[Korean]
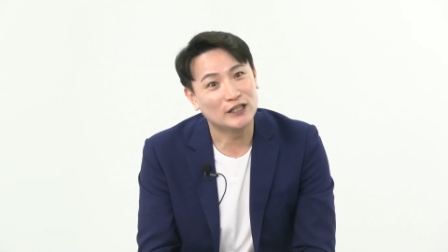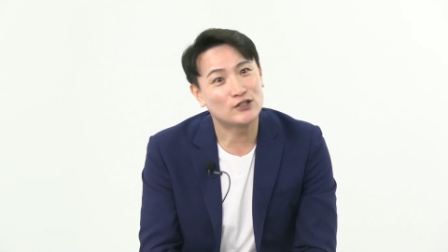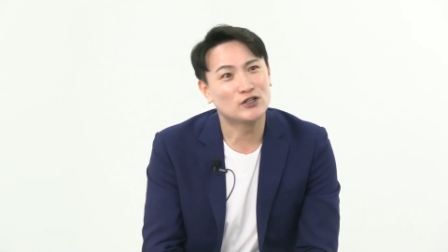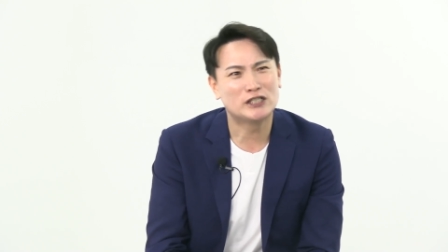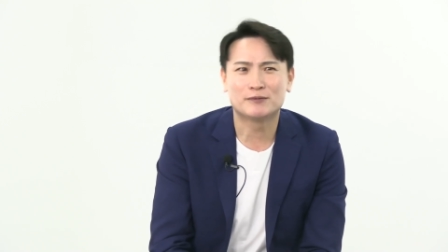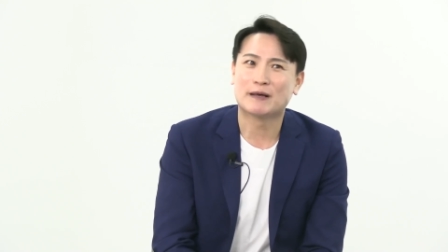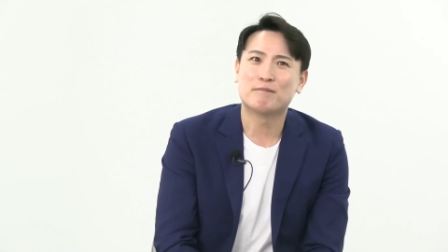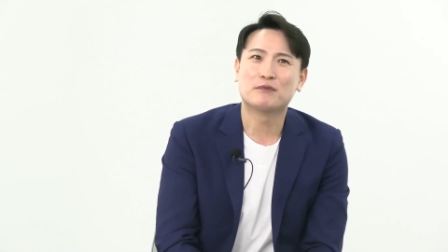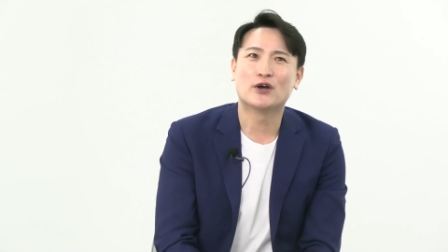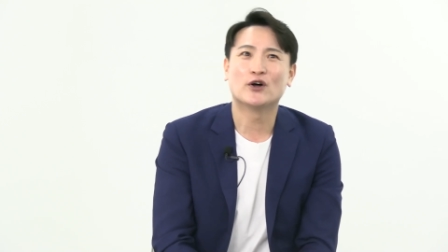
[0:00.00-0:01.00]

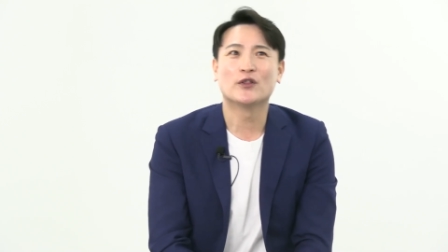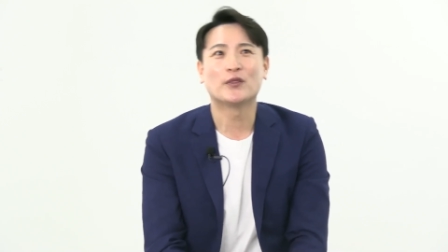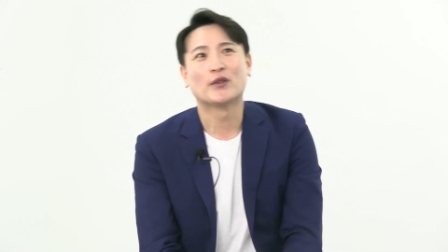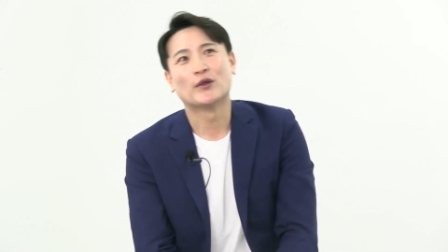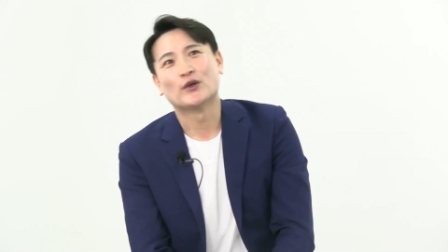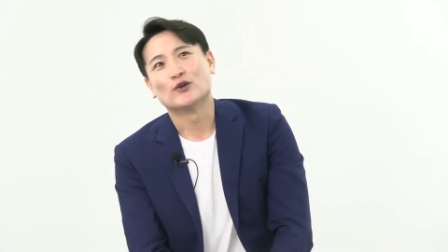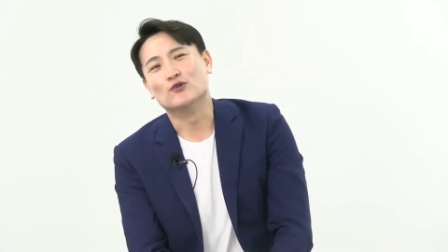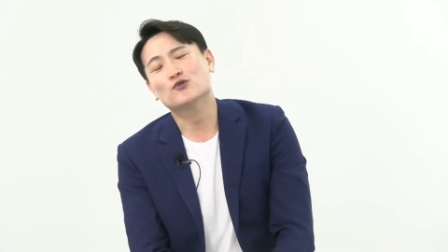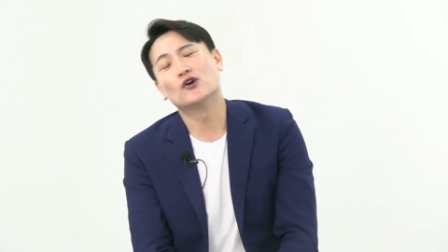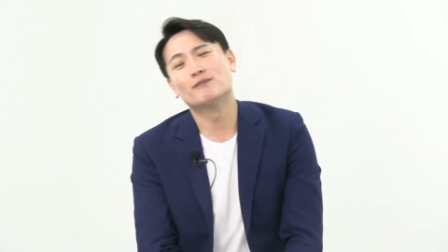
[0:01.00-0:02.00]
2023년
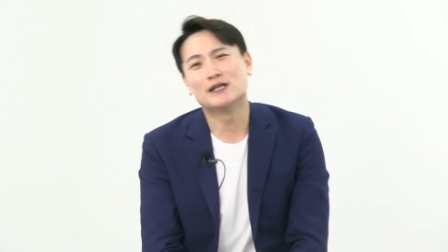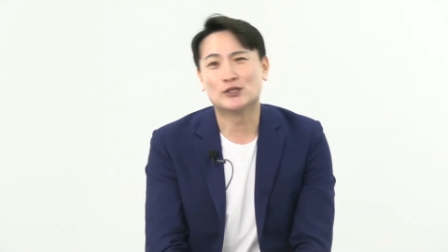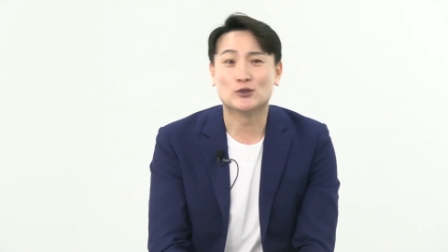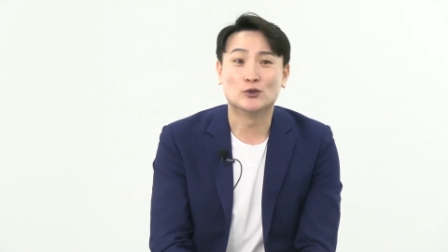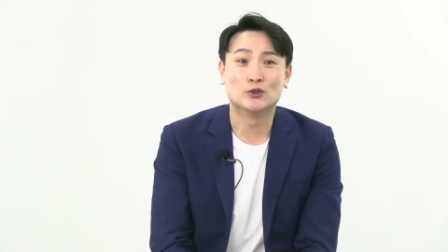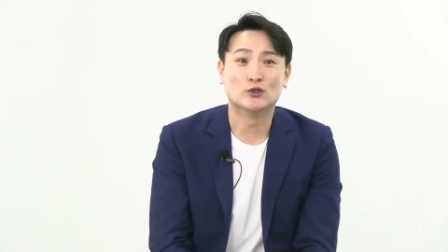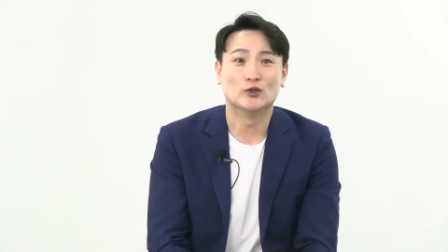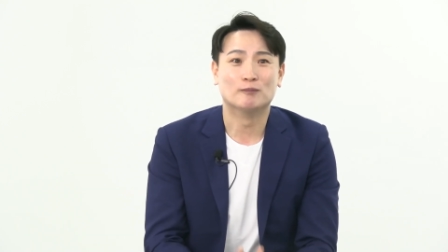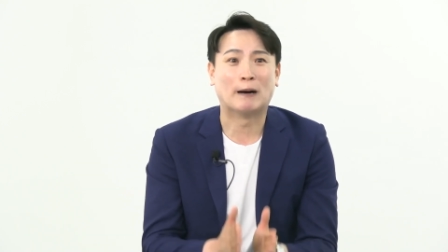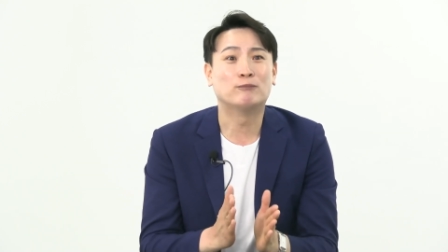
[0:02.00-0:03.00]
6월 말
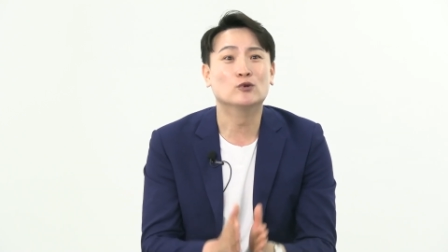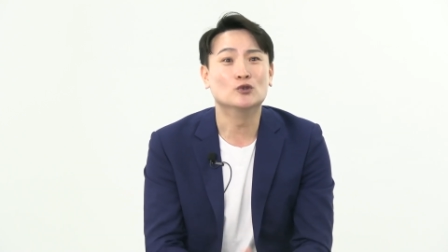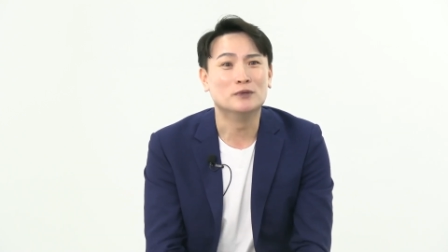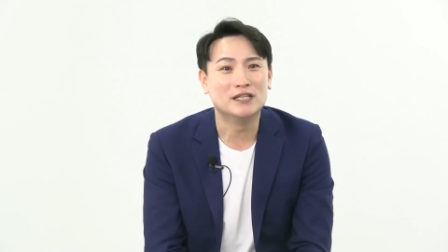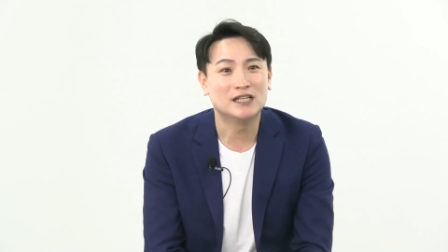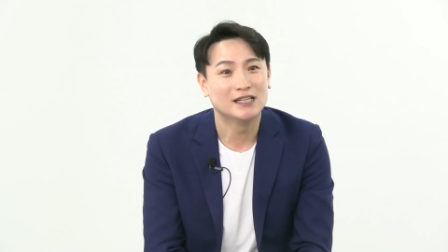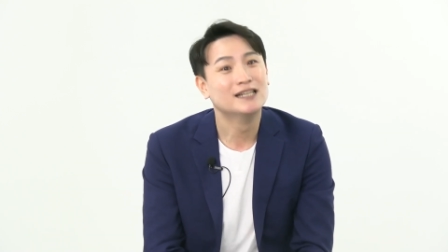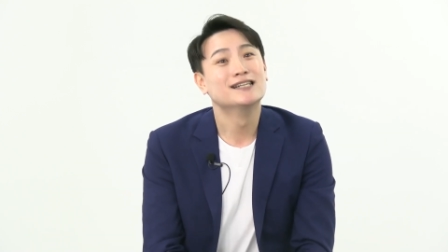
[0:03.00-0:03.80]
기준으로 마포 구민이